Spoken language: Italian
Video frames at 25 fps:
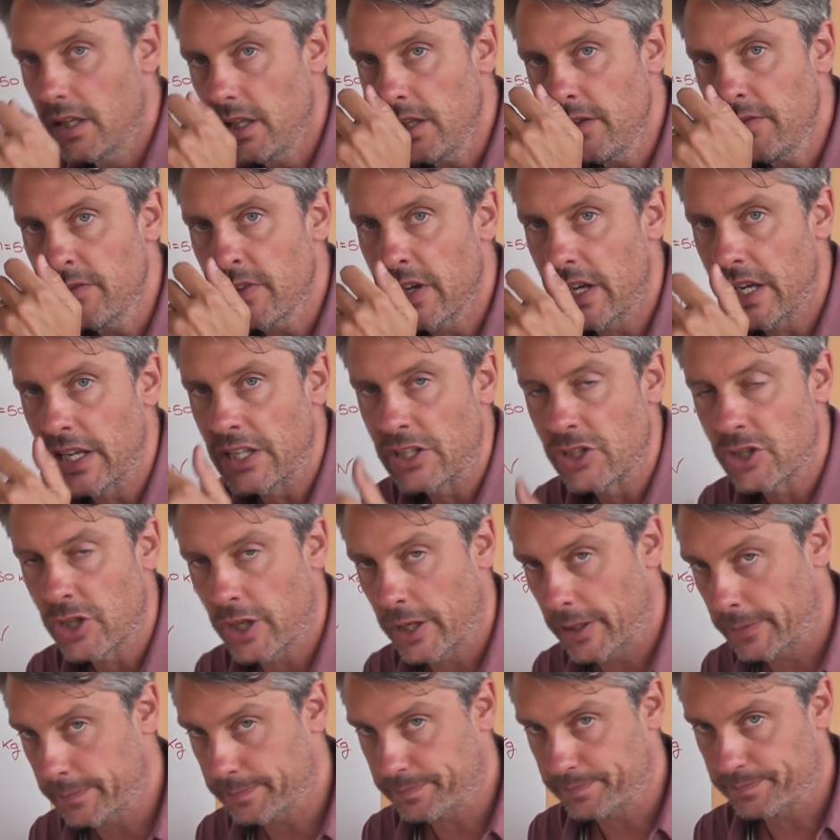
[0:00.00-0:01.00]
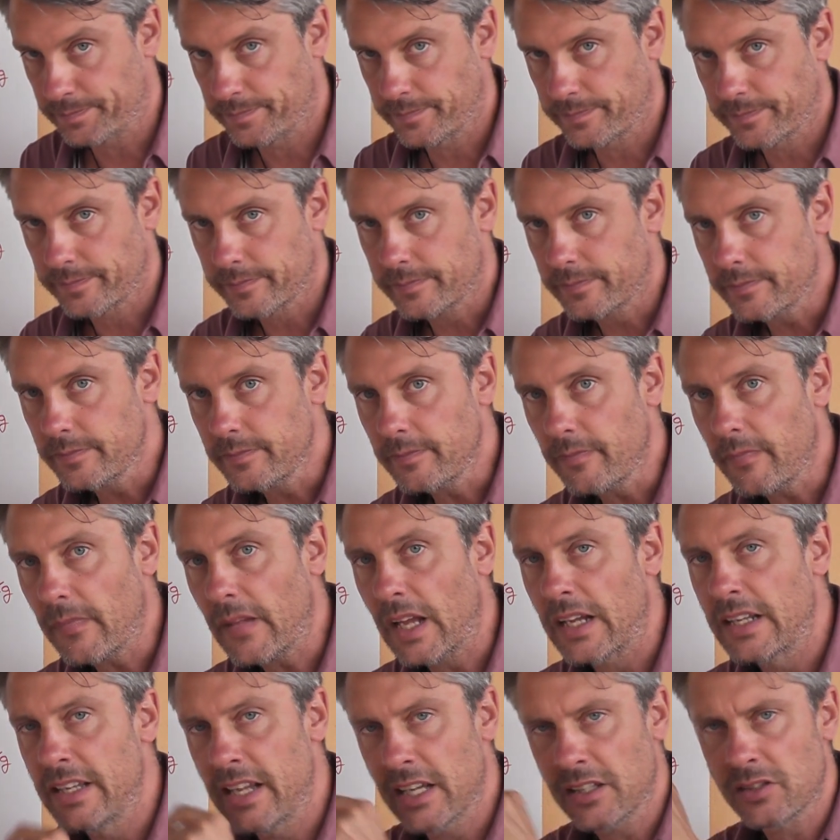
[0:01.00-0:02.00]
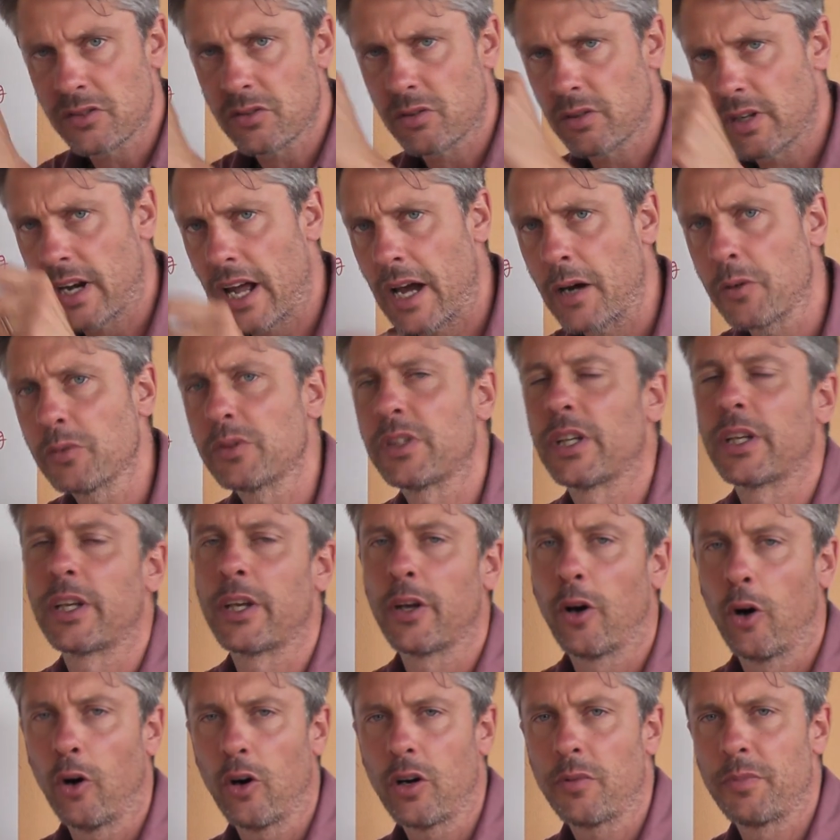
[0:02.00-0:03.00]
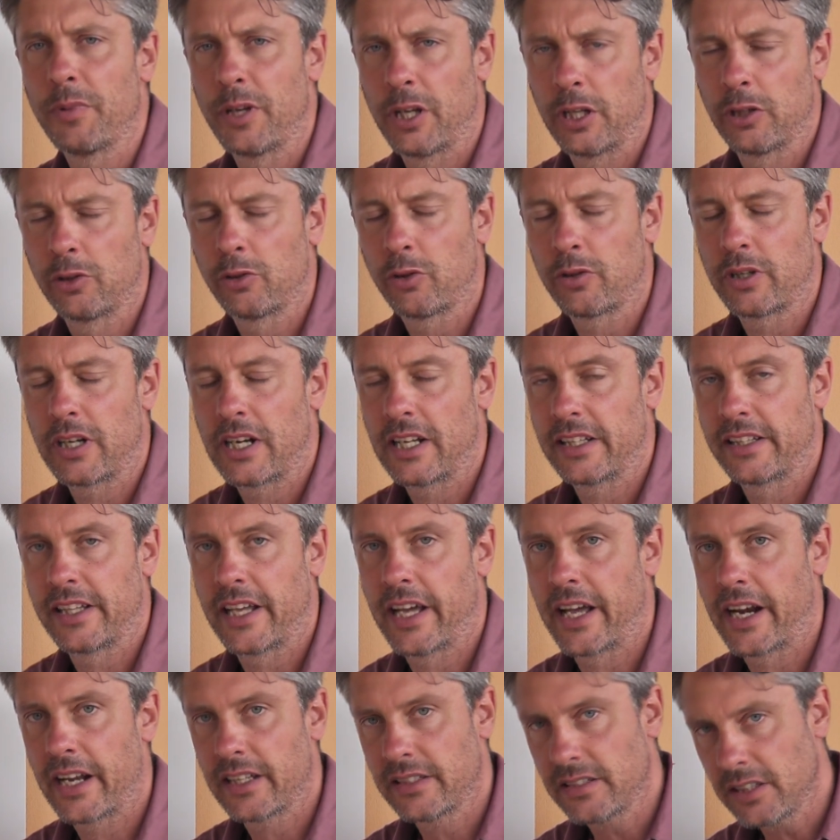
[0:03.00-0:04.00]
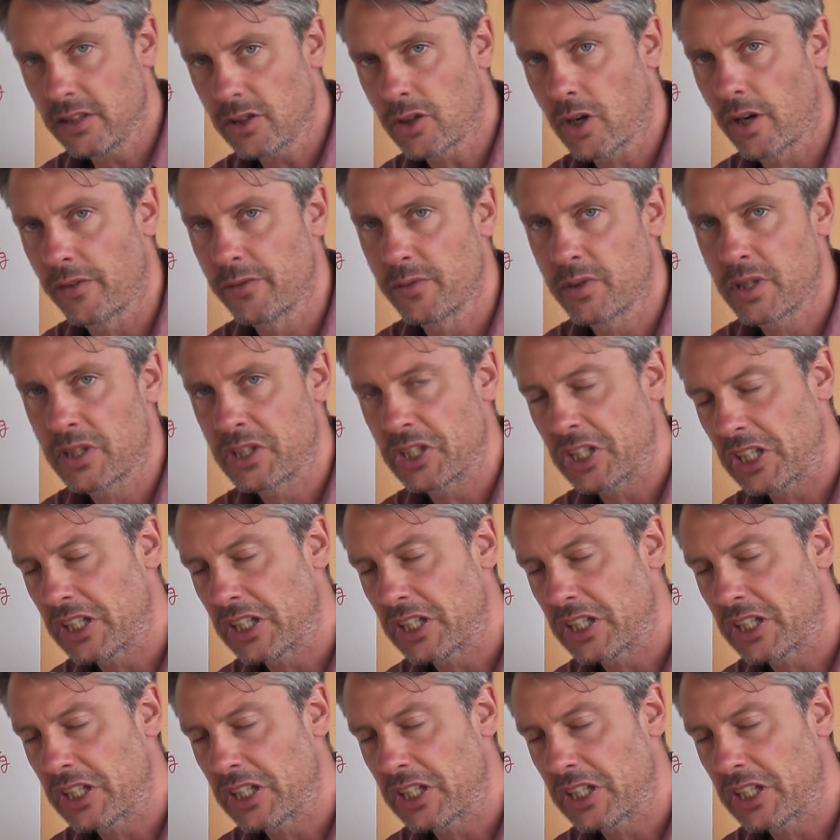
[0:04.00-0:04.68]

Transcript: Invece, gli astronauti che orbitano intorno alla Terra si trovano